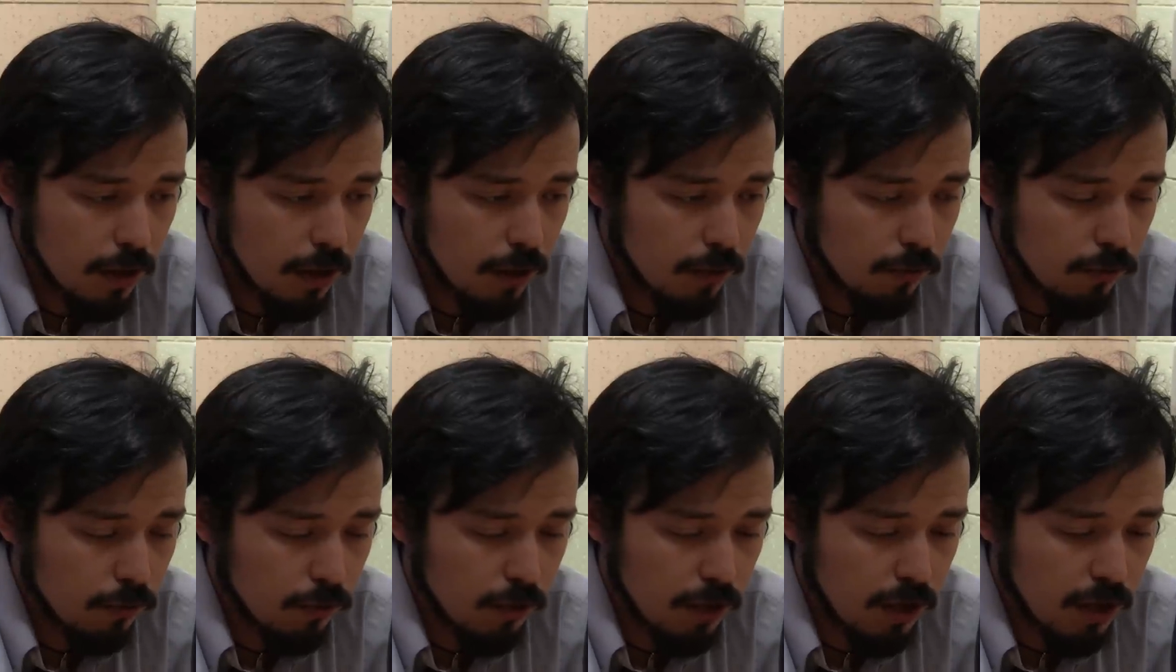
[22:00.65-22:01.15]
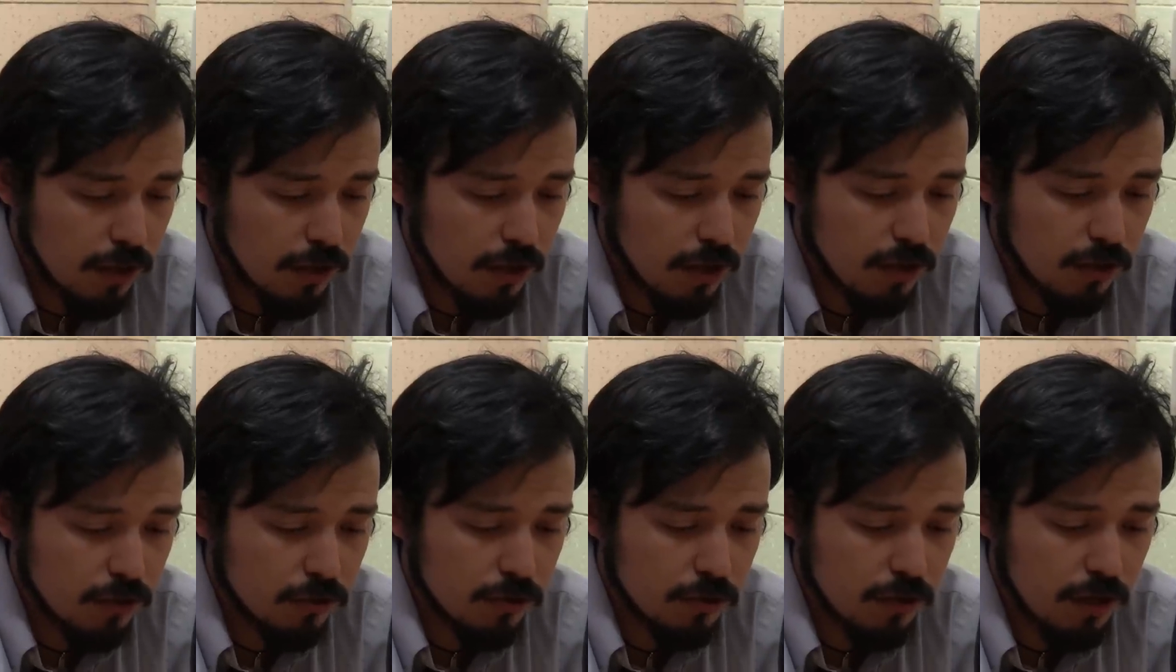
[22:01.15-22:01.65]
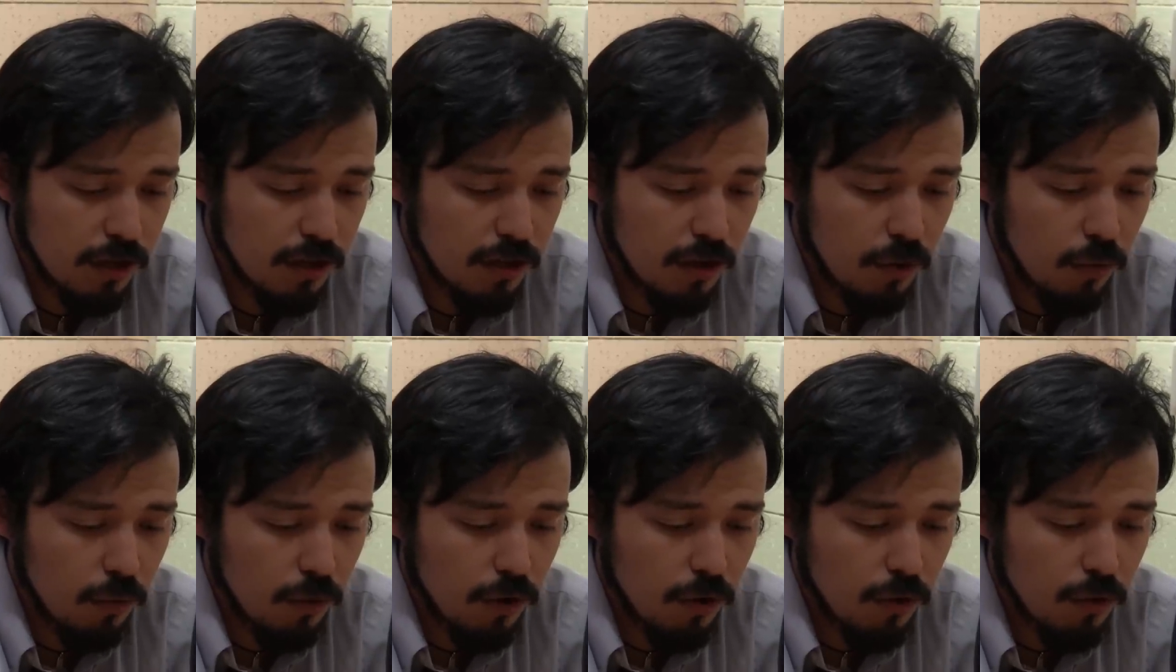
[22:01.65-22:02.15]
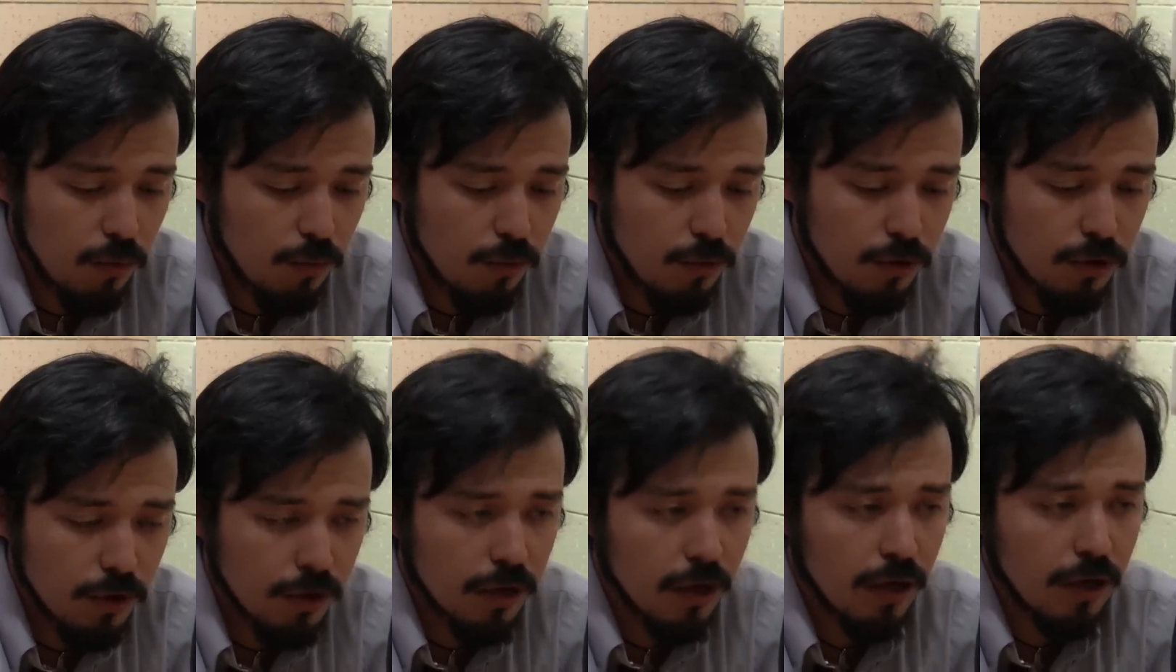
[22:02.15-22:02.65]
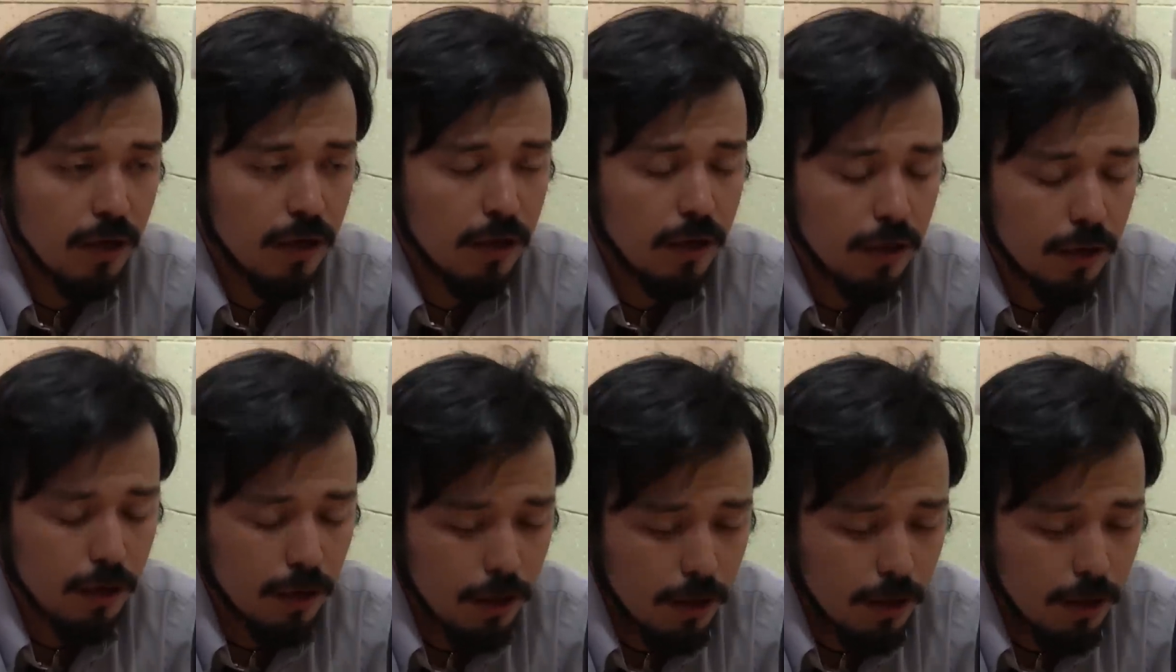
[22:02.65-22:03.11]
autoridades tradicionales de algunas comunidades,